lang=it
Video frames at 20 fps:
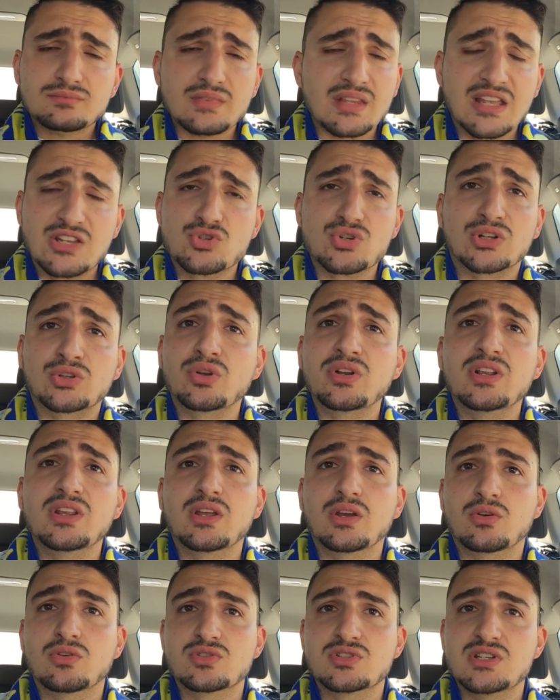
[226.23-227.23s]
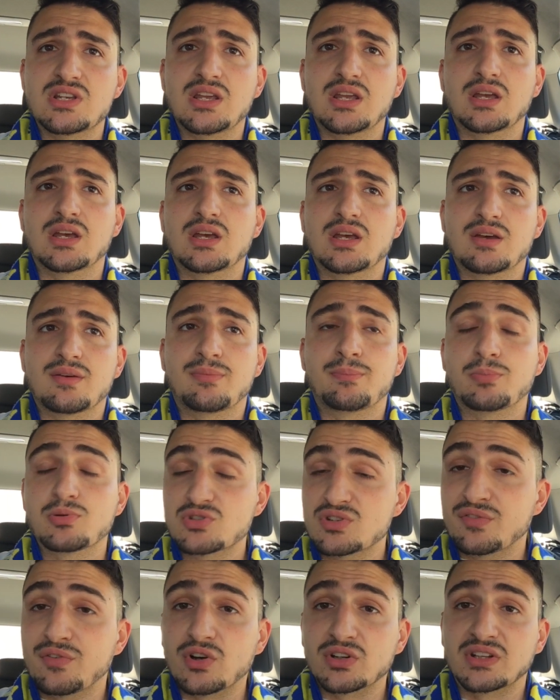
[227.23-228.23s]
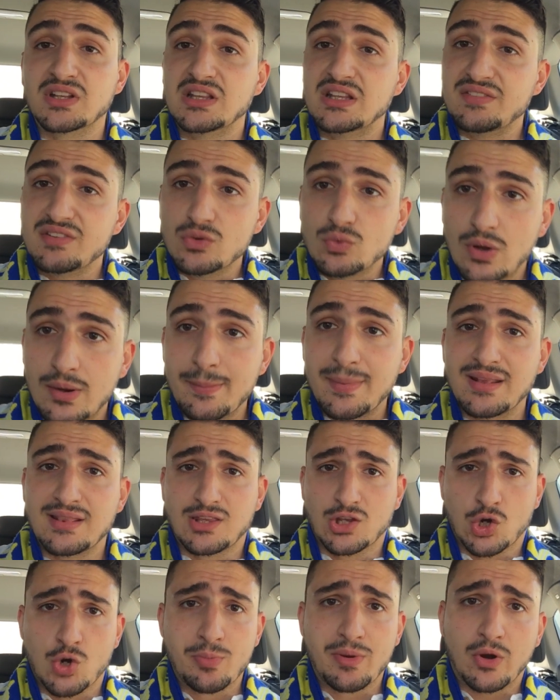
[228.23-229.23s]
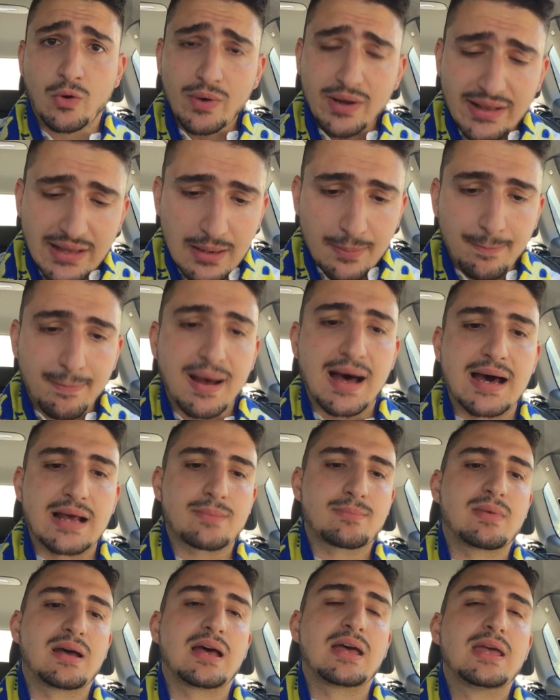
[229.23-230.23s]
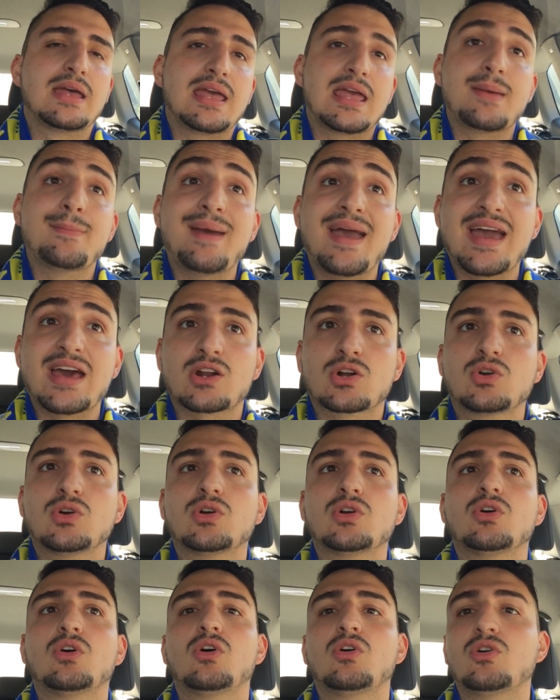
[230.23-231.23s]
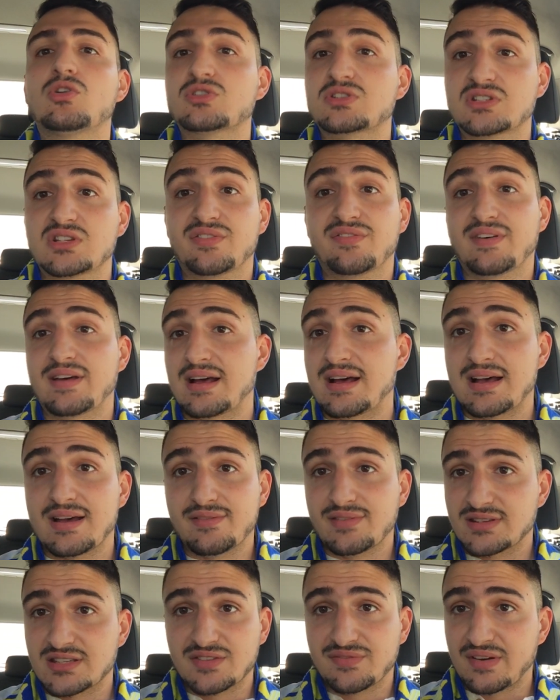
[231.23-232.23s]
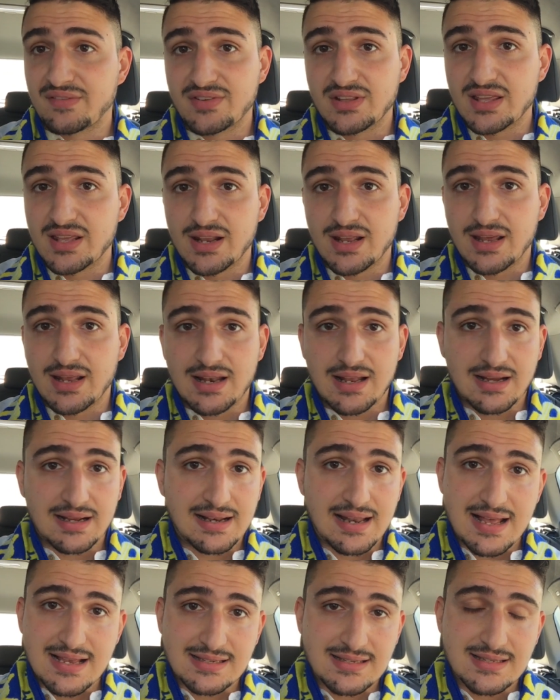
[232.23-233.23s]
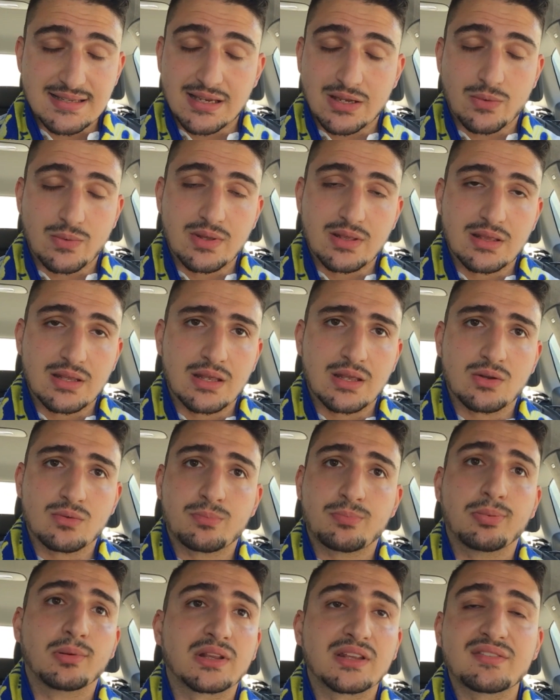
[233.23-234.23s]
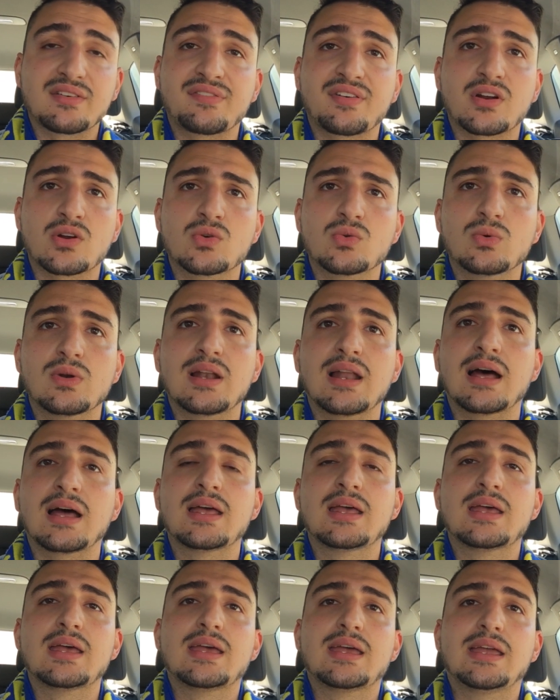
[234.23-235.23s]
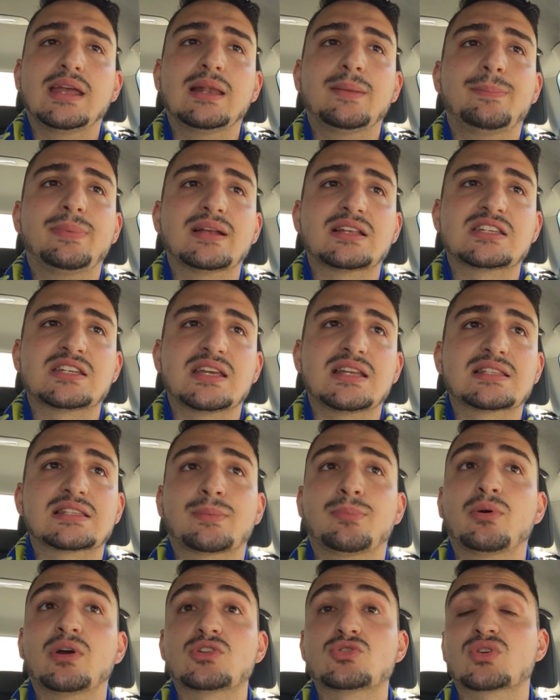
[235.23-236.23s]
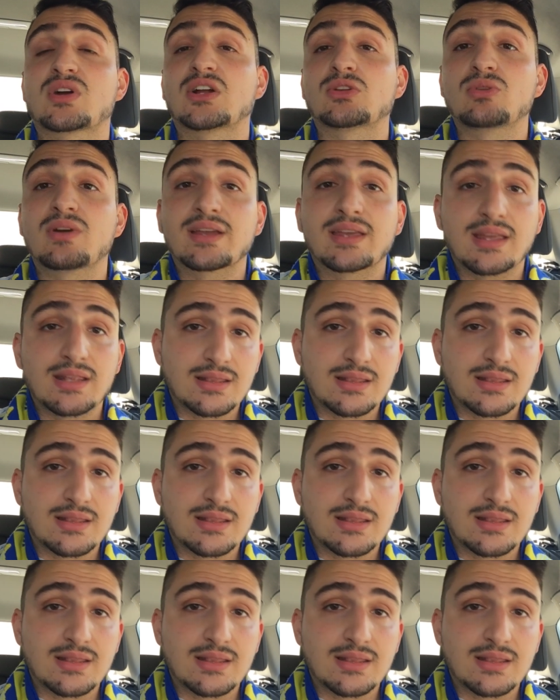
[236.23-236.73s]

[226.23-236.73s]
giocatori così, eh, così, forti individualmente come quelli del Parma emergono, si fa, si fa, vedere la classe, quindi non poteva far nulla il Piacenza. Poi ha giocato anche in